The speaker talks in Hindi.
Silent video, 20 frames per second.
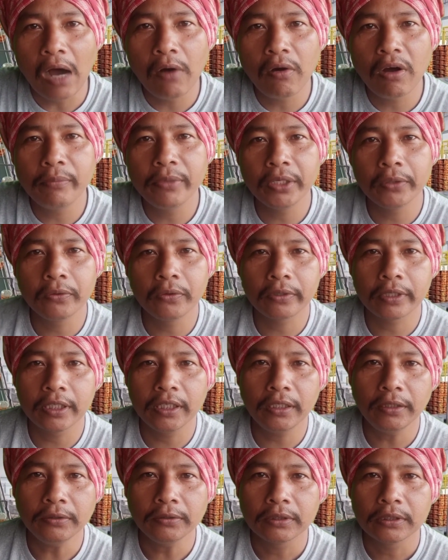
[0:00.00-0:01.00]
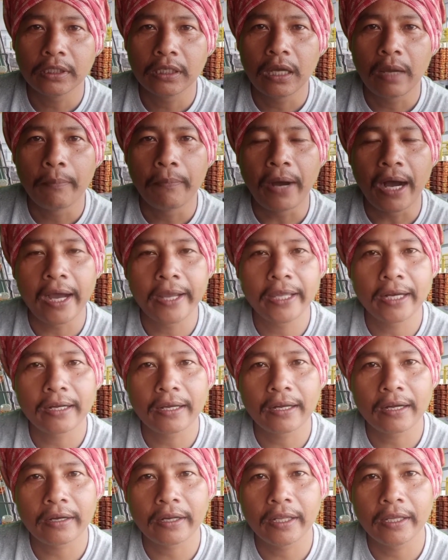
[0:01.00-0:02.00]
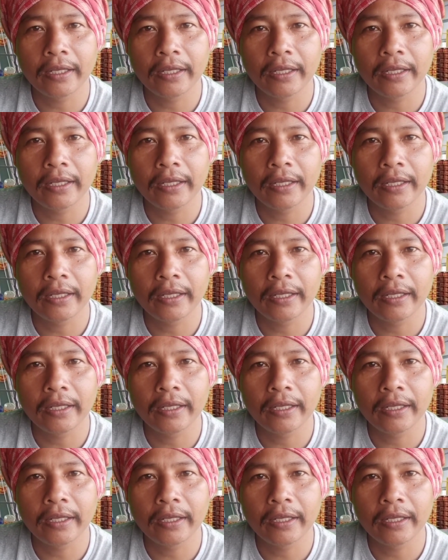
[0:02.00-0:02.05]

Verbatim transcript: हवा में उड़ के फायर कर